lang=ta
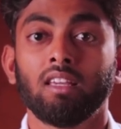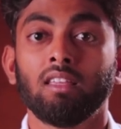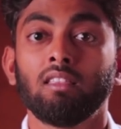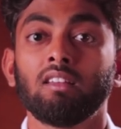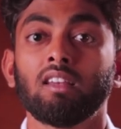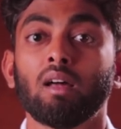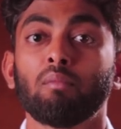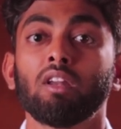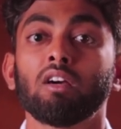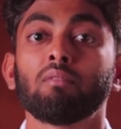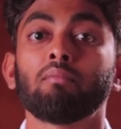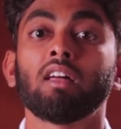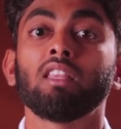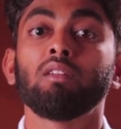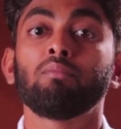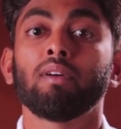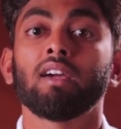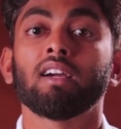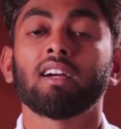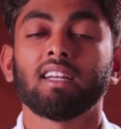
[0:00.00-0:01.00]
இது நம்மளுக்கு
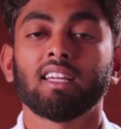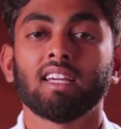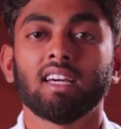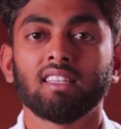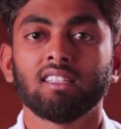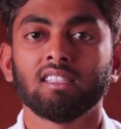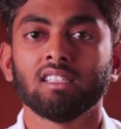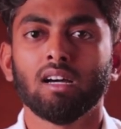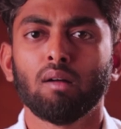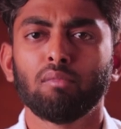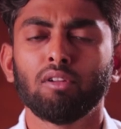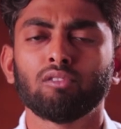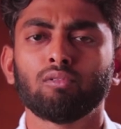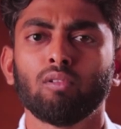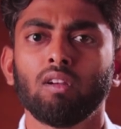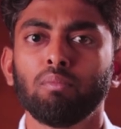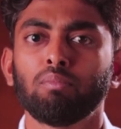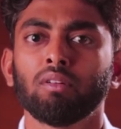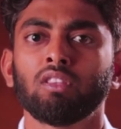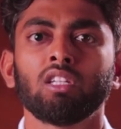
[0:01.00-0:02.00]
மதிப்பே கிடையாது அப்படின்னு
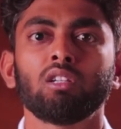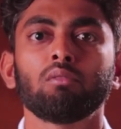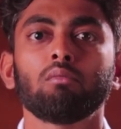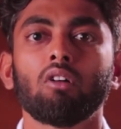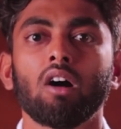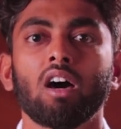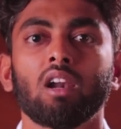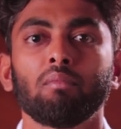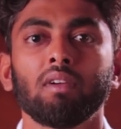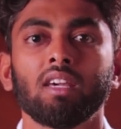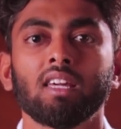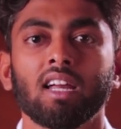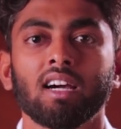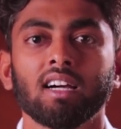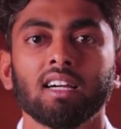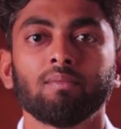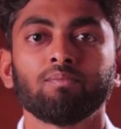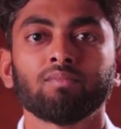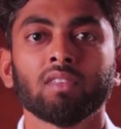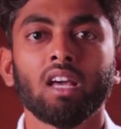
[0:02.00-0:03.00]
சொல்லி இப்போ திரும்ப
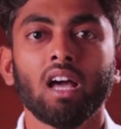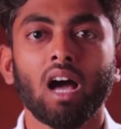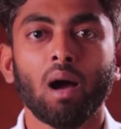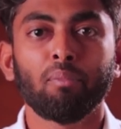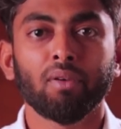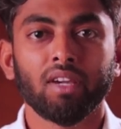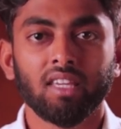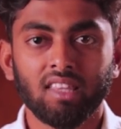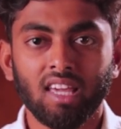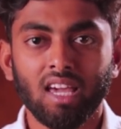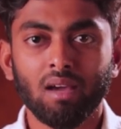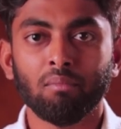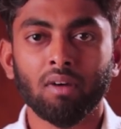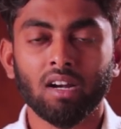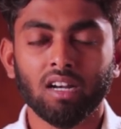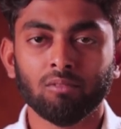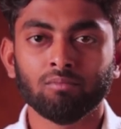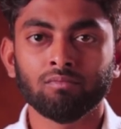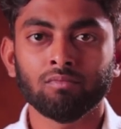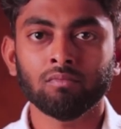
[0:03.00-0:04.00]
ஆரம்பிக்கிறாங்க அப்போ இதே
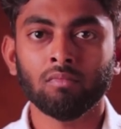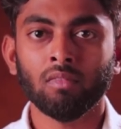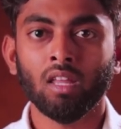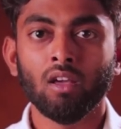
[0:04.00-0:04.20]
மனம்